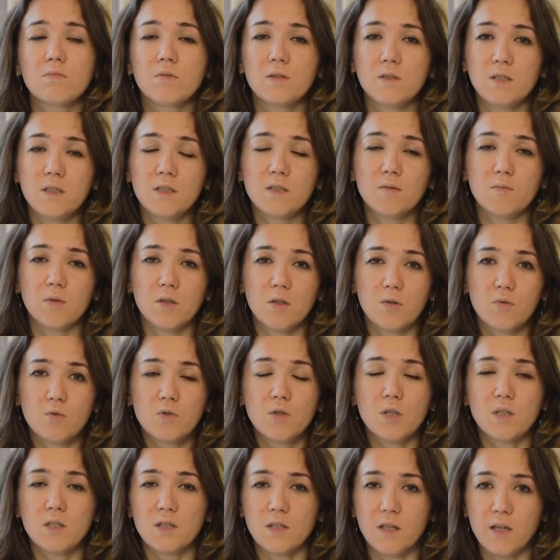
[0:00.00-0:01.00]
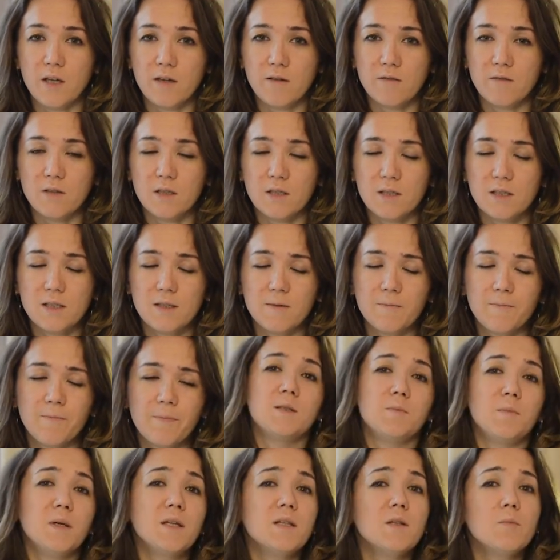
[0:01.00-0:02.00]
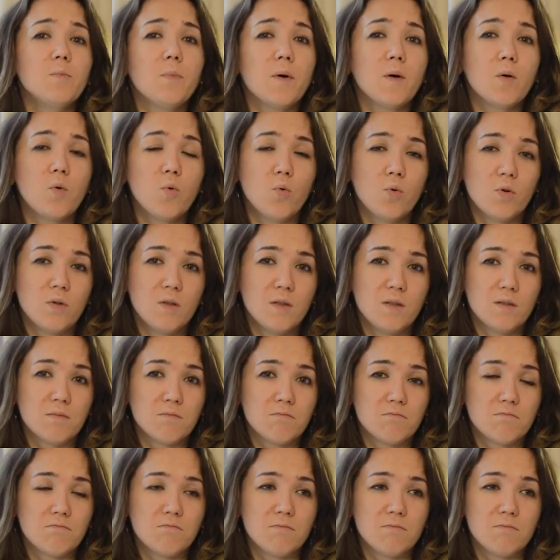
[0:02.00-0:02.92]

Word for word: где-то молоко застаивается. Смена погоды